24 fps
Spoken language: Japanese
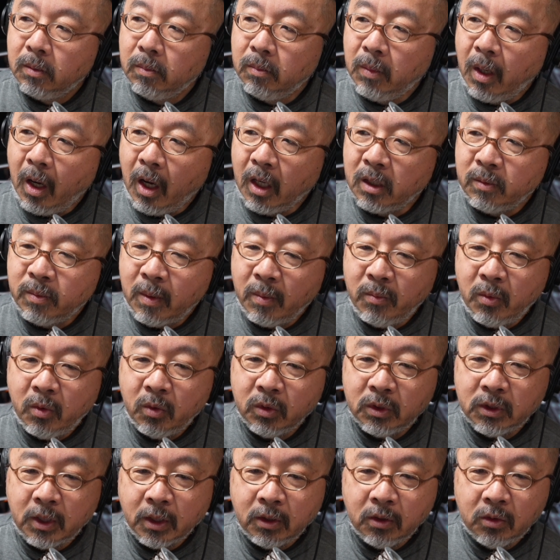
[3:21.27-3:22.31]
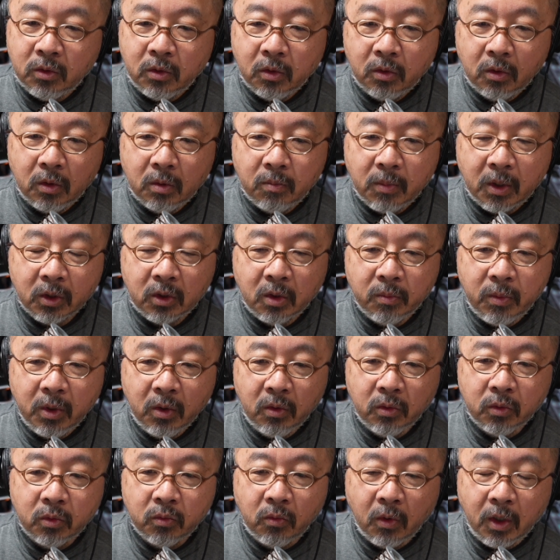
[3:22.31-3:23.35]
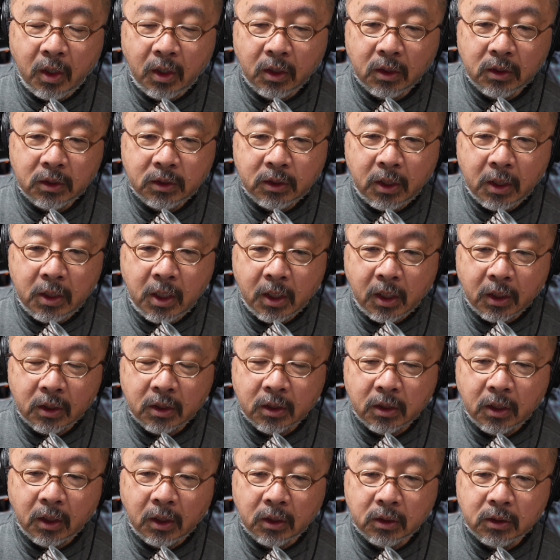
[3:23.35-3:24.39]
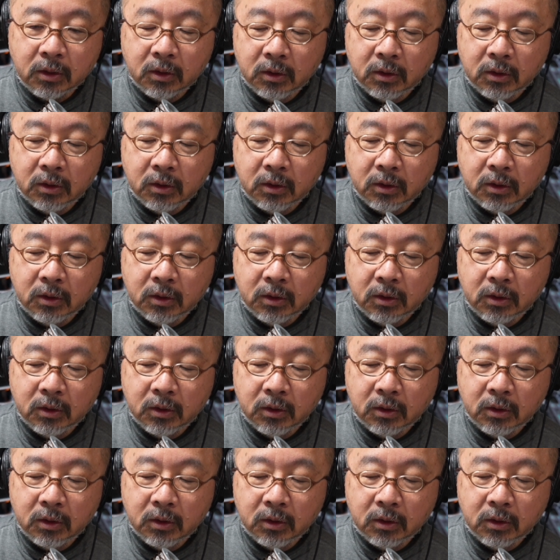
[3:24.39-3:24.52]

まあ、アルバムをちゃんとまとめようとはしてなかった